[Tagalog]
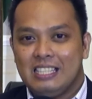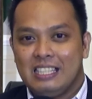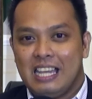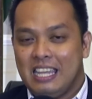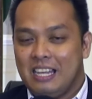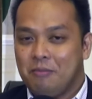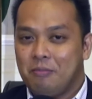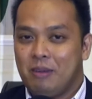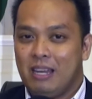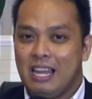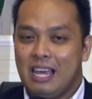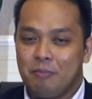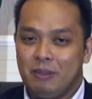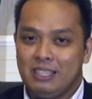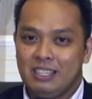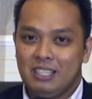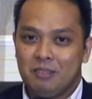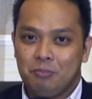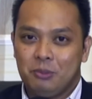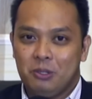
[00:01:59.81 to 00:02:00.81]
dahil
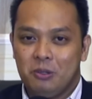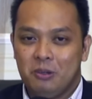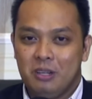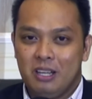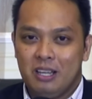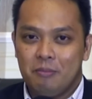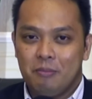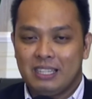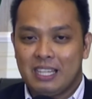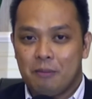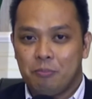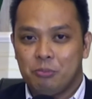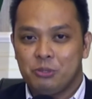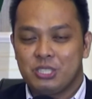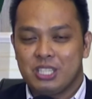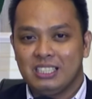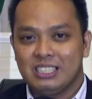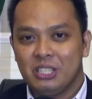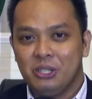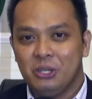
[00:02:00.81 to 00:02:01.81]
malapit na pong uh, matapos
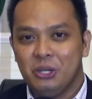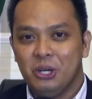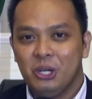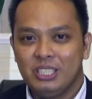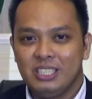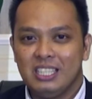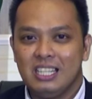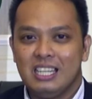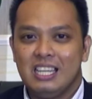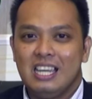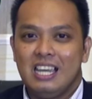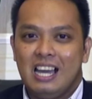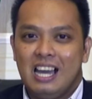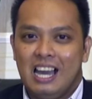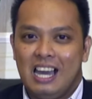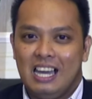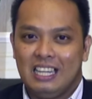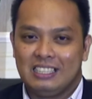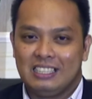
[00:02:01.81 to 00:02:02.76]
ang taon at